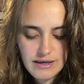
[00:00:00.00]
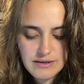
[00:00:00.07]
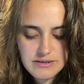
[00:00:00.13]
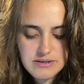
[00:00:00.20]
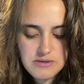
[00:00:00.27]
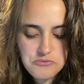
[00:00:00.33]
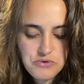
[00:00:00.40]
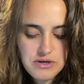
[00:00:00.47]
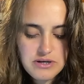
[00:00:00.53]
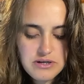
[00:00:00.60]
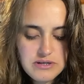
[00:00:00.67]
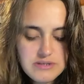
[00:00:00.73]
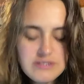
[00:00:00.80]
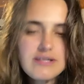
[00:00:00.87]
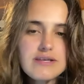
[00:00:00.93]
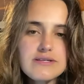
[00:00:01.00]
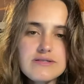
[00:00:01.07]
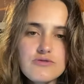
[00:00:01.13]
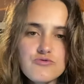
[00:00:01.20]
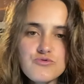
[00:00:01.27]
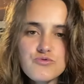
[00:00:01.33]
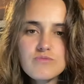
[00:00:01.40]
insegurança, né, esse
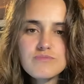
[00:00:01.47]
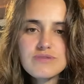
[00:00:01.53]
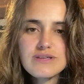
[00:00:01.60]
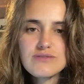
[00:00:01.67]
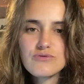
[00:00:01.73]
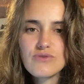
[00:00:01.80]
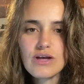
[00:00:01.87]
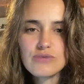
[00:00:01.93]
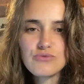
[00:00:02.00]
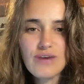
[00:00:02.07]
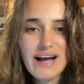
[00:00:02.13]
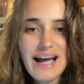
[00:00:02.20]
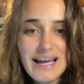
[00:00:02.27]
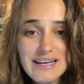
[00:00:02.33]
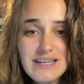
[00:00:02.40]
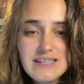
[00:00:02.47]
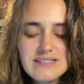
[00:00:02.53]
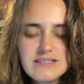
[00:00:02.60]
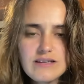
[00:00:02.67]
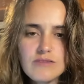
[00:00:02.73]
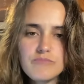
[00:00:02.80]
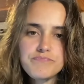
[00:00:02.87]
teu ciúme, a tua, a tua
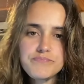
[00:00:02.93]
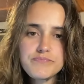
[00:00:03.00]
carência,